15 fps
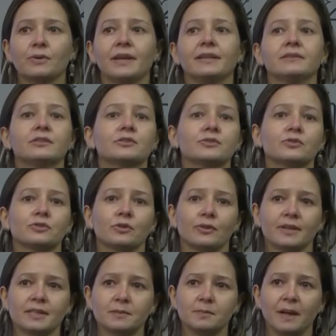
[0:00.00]
entre os
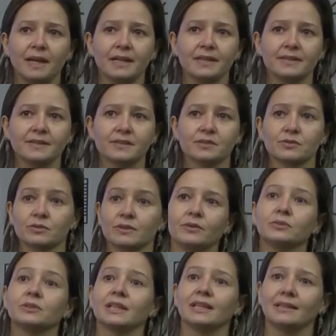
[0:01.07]
dois países,
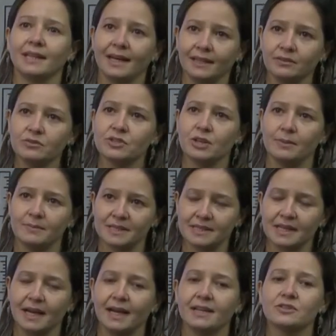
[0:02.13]
o Tratado de
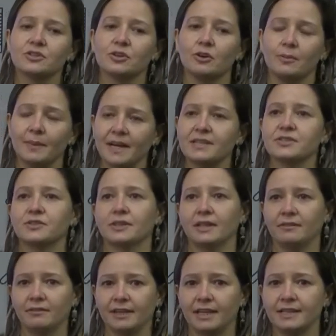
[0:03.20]
Amizade, Comércio e
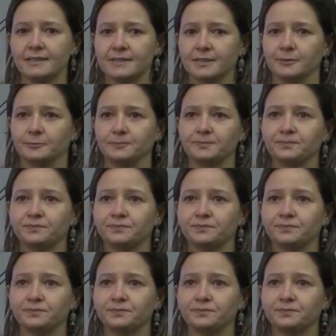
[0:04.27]
Navegação.